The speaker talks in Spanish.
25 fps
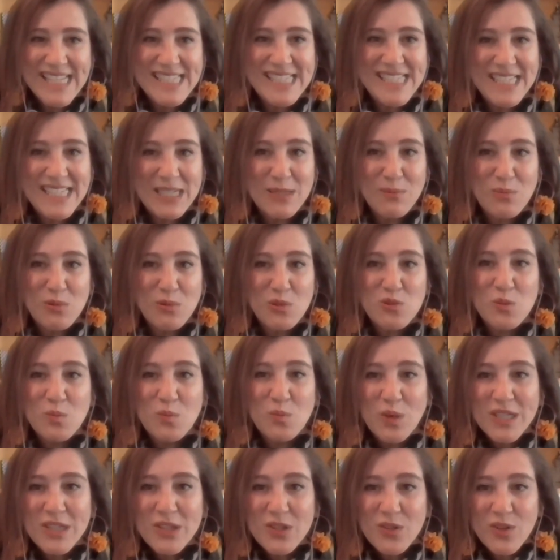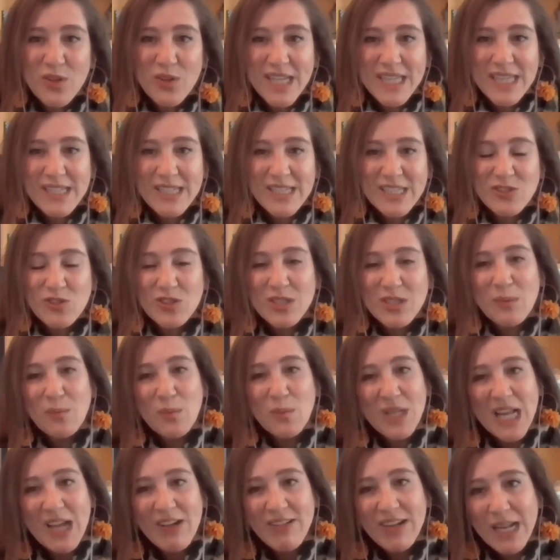Así que por supuesto que eso
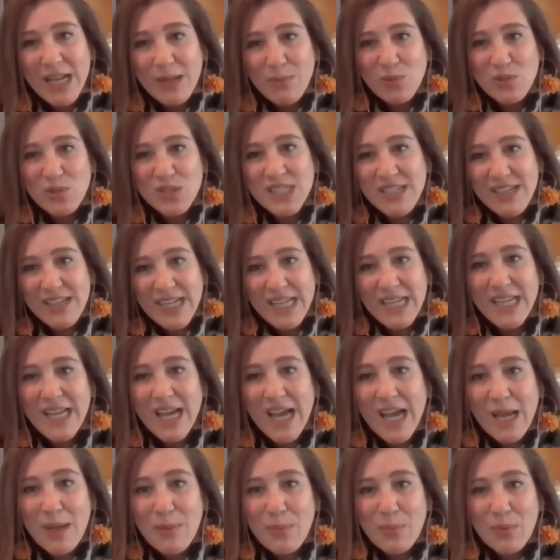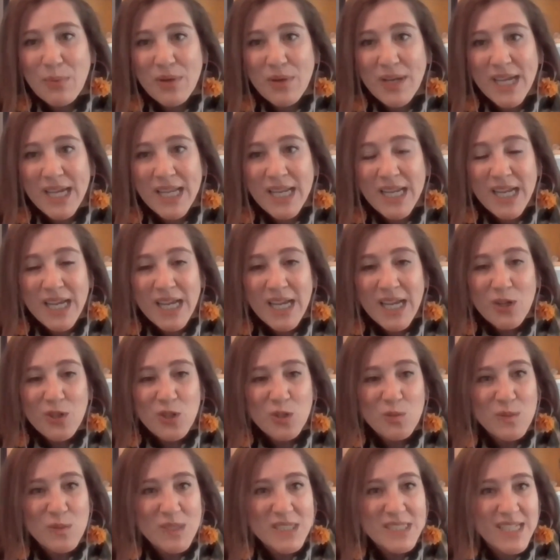también abre la posibilidad de poder
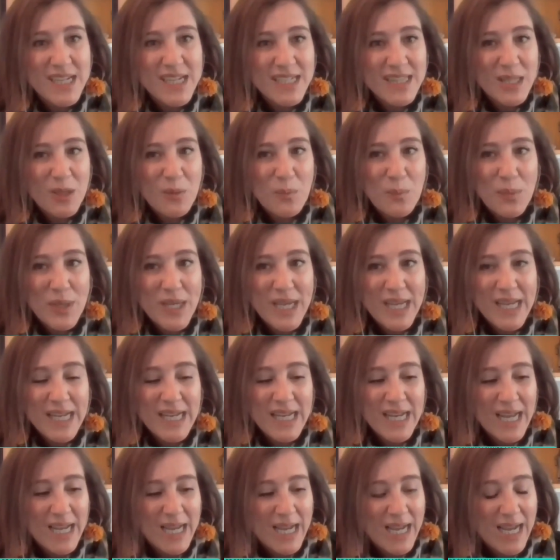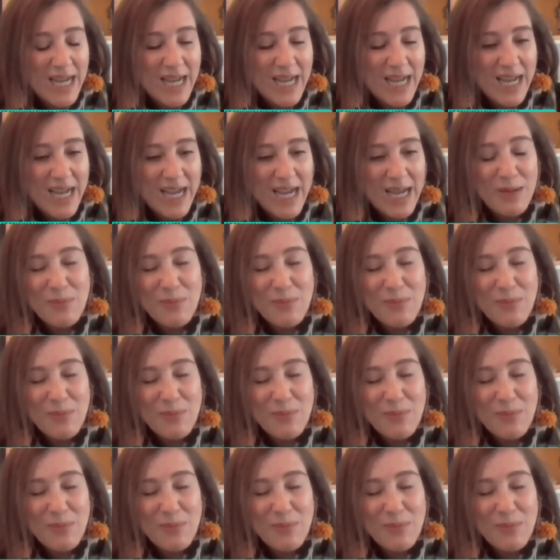comenzar también a,